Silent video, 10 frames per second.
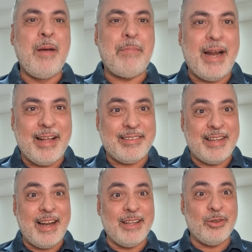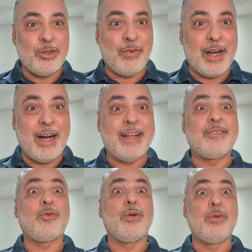para serem
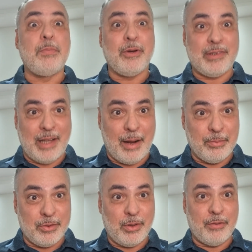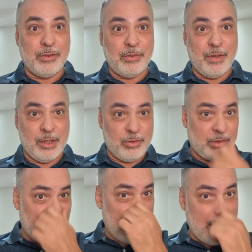notificados quando postarmos novos
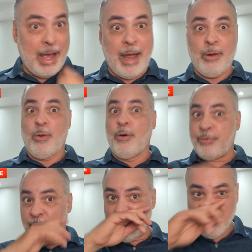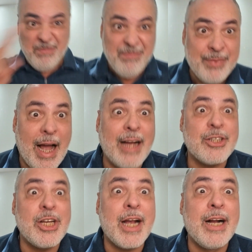vídeos. É novo, tá
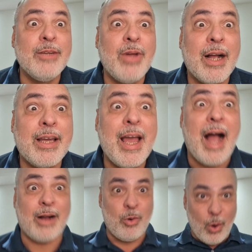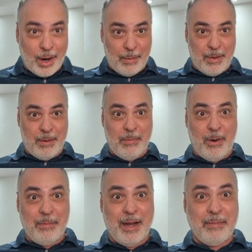chegando aqui agora, meu
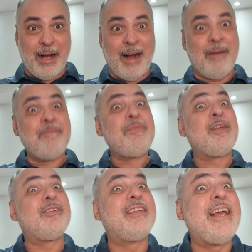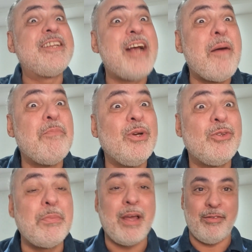irmão, minha irmã. Seja
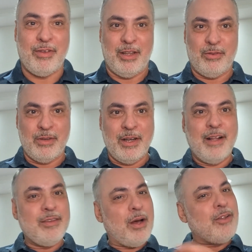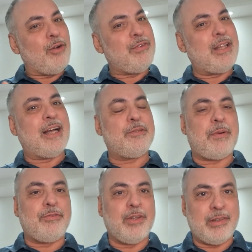muito bem-vindo. Tem uma novidade
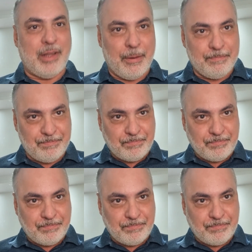para você.